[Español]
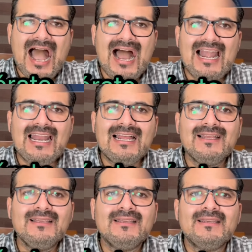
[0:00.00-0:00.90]
a
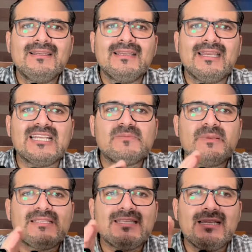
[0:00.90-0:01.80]
la
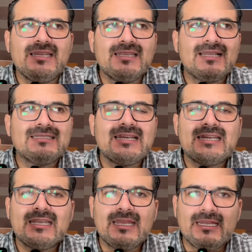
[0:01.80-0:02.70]
Especialidad
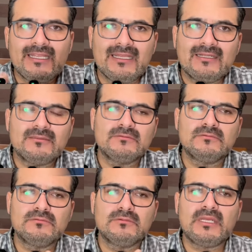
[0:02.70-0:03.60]
requerida.
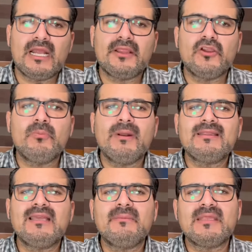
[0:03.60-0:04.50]

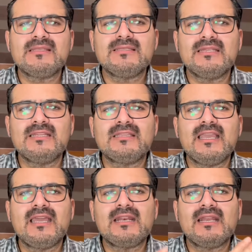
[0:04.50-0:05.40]
Cardiópata, medicina
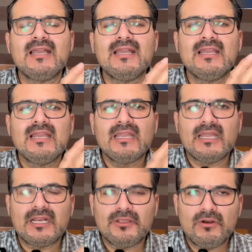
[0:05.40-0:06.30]
interna,
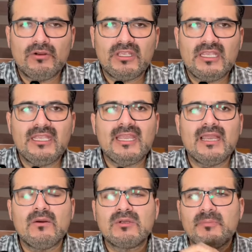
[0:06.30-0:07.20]

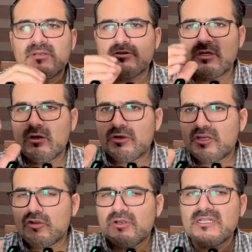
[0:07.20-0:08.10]
cardiología, una persona de los
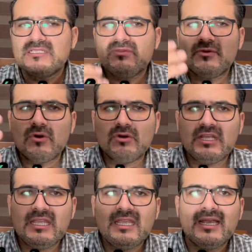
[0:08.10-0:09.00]
riñones,
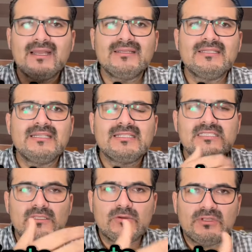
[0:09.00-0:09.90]
nefrología,
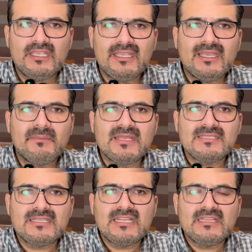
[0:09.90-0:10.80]
cirugía,
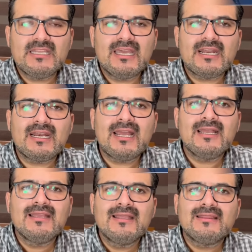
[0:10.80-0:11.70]
medicina interna,
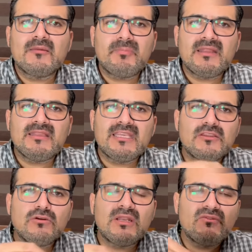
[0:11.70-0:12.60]

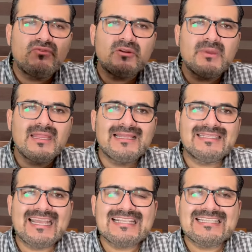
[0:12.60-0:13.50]
dependiendo la enfermedad,
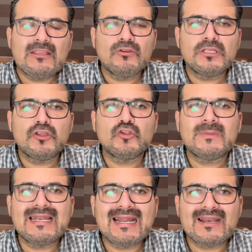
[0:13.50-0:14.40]
es a donde nos
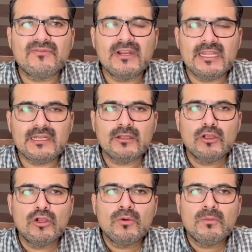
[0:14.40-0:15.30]
van a referir.
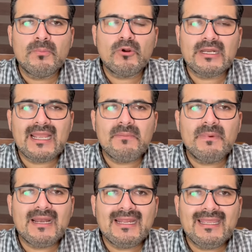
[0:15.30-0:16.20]
¿Por qué y
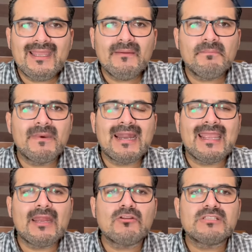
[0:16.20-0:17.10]
para qué?
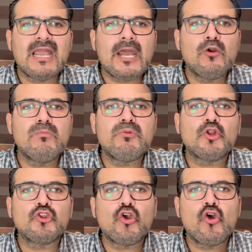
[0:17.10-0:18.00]
Para que nos hagan un
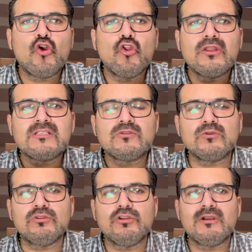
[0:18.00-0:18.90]
protocolo de
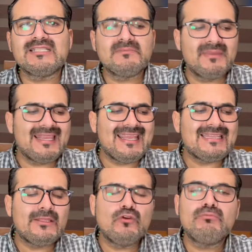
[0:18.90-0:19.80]
estudio. Es
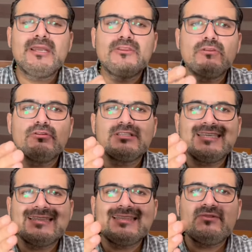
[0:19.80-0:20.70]
mediante un método
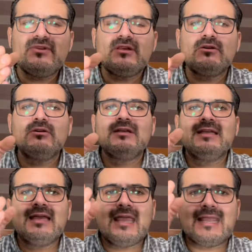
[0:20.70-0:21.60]
científico
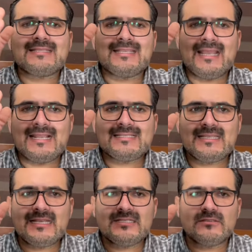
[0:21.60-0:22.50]
que se
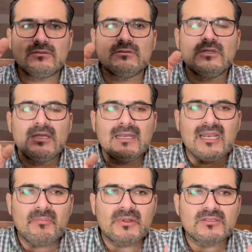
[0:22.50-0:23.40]
hace esto.
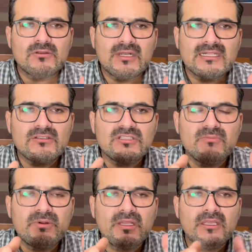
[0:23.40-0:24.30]
La persona, yo
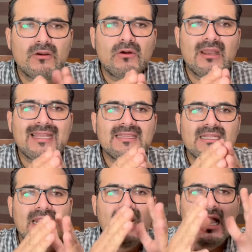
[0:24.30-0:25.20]
siempre digo,
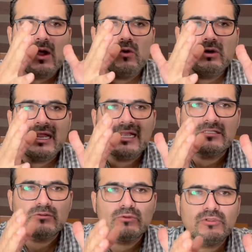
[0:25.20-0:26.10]
entra a un
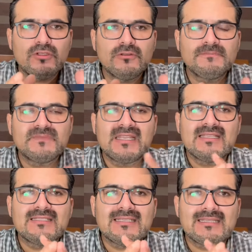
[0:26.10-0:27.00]
estudio
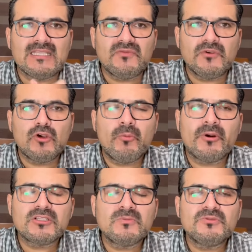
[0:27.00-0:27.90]
científico.
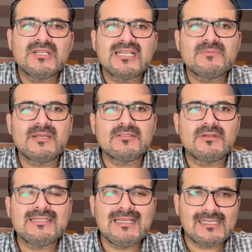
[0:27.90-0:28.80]
Por eso muchas de las
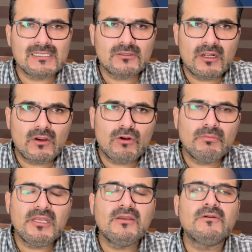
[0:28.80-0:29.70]
personas que se asesoran
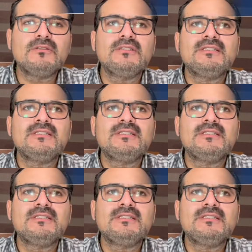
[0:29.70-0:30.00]
conmigo